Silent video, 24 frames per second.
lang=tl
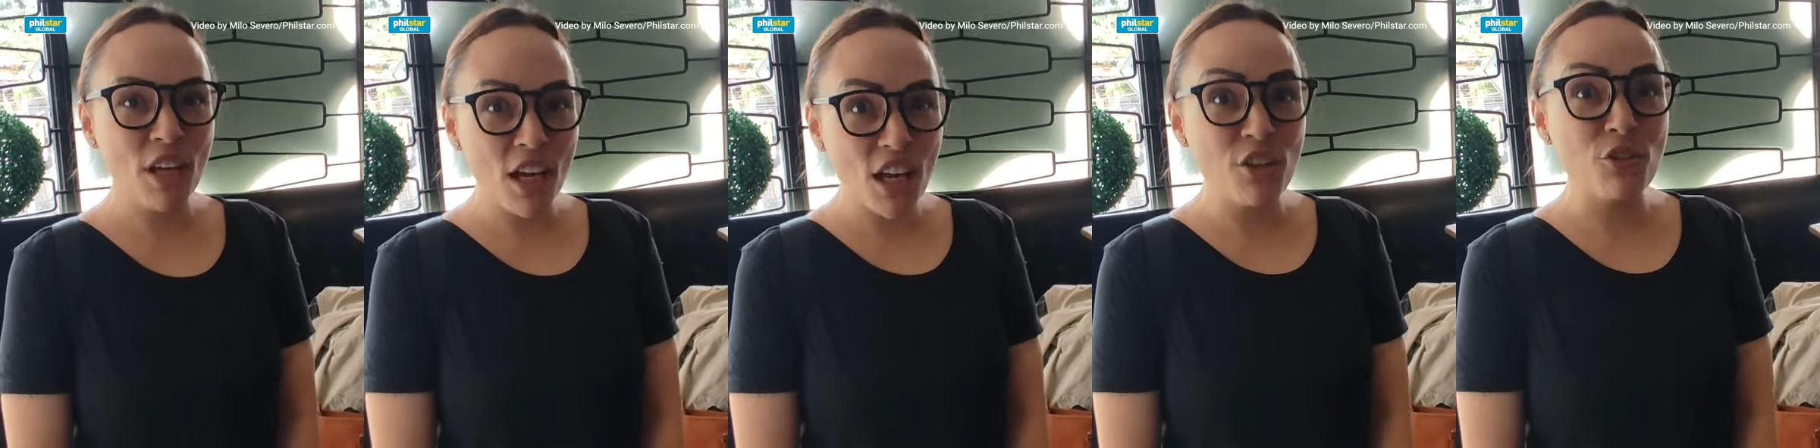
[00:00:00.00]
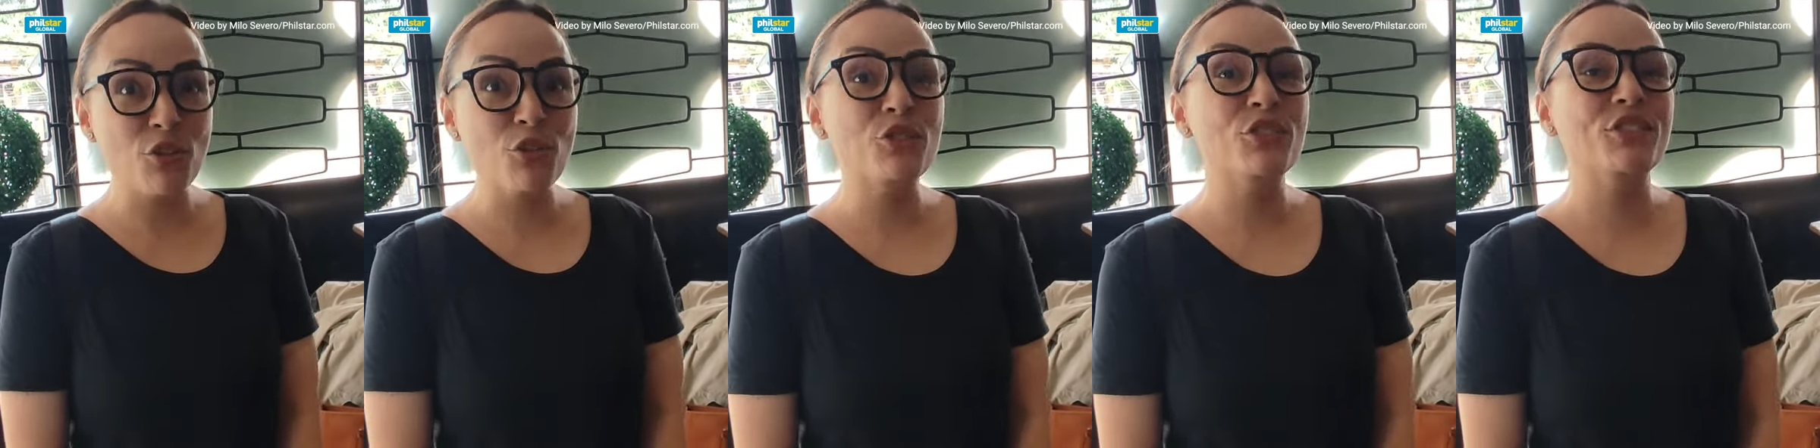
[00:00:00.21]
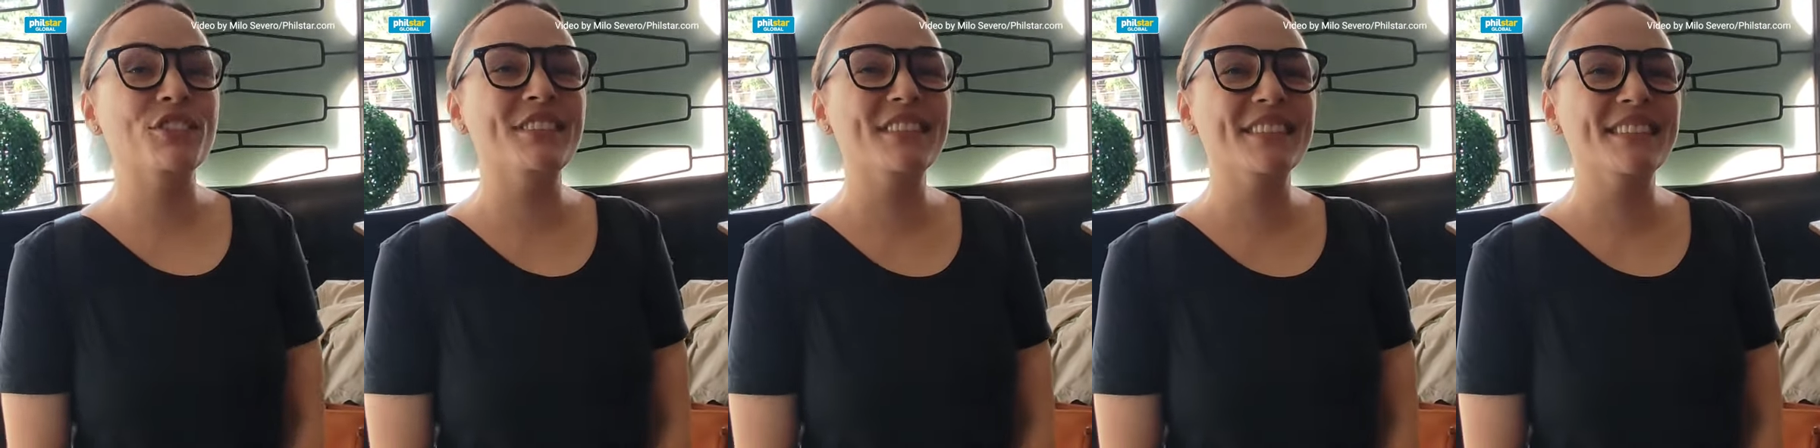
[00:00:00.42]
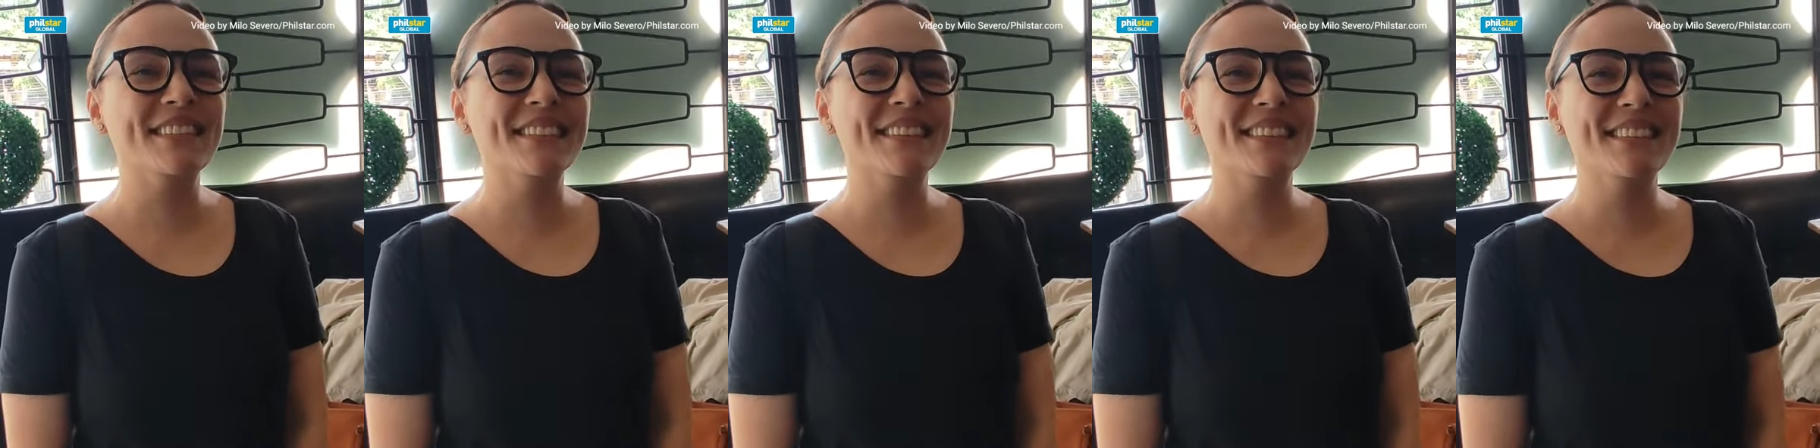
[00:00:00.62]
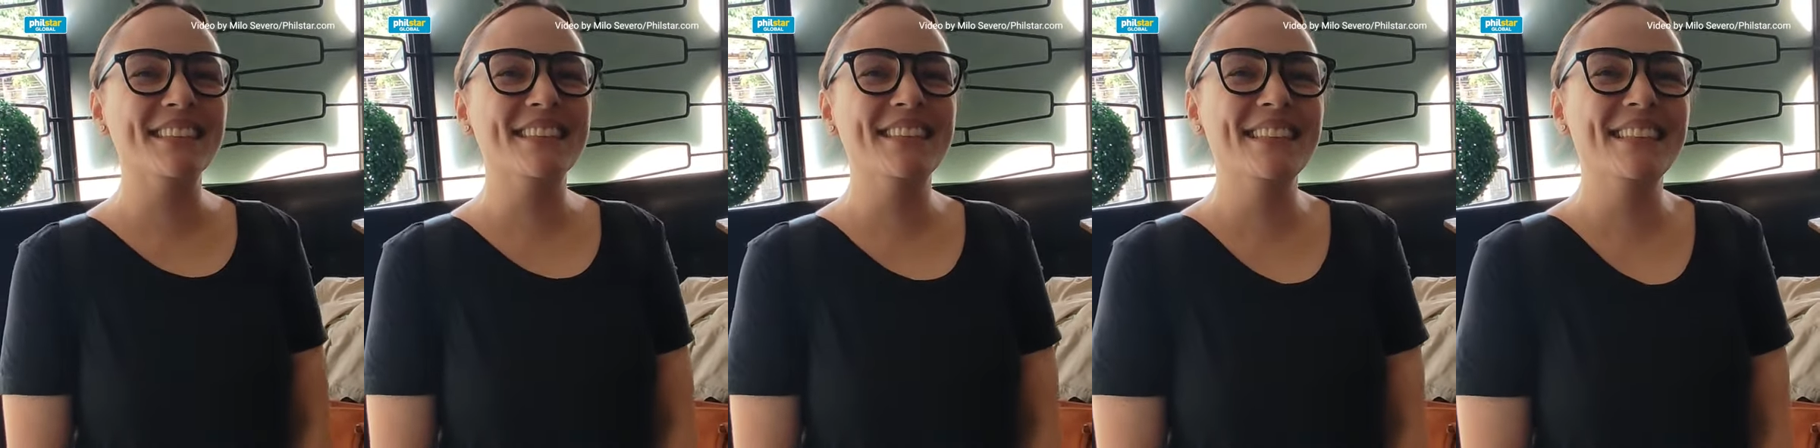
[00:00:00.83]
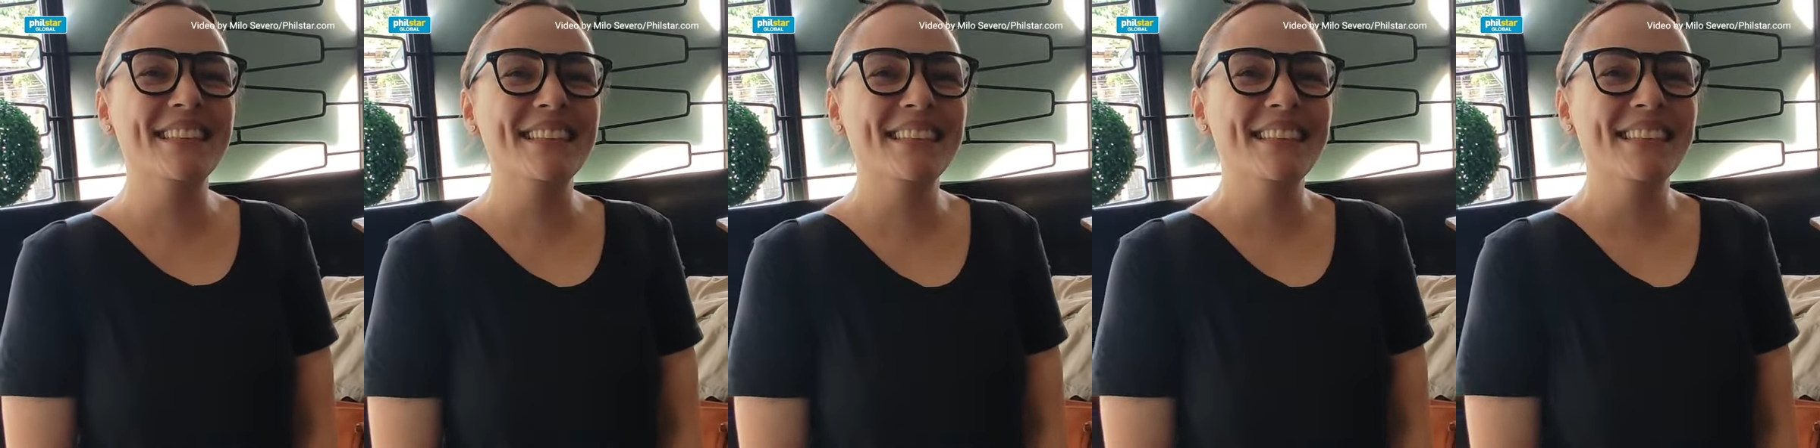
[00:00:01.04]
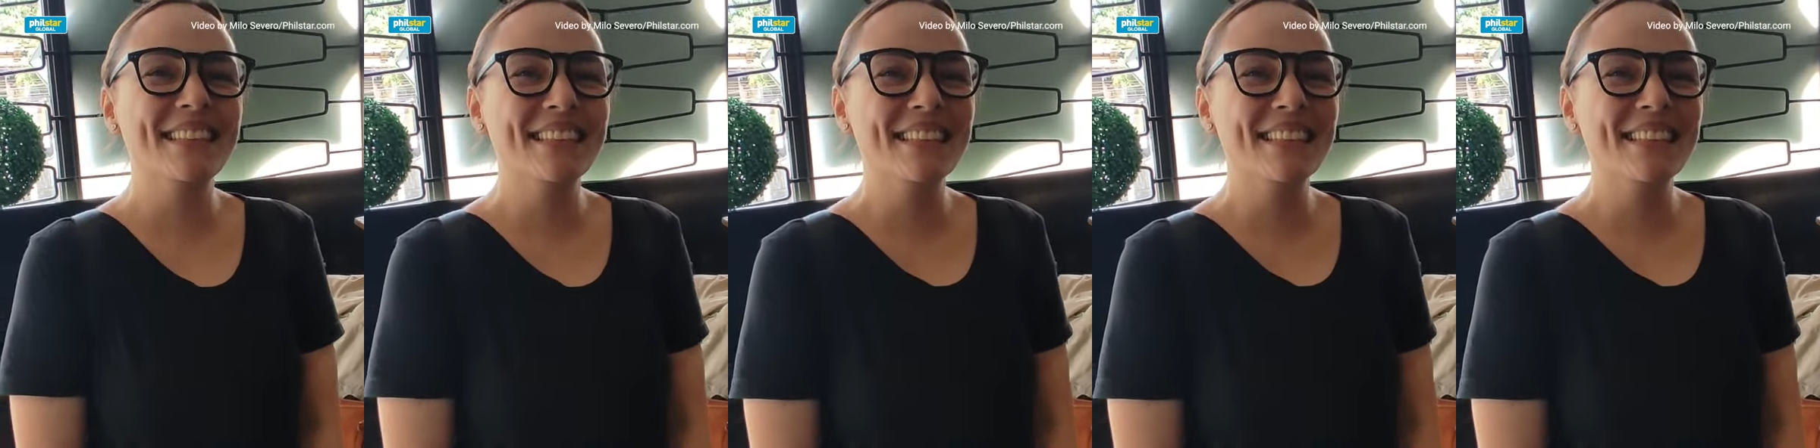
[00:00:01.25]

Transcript: Ganun.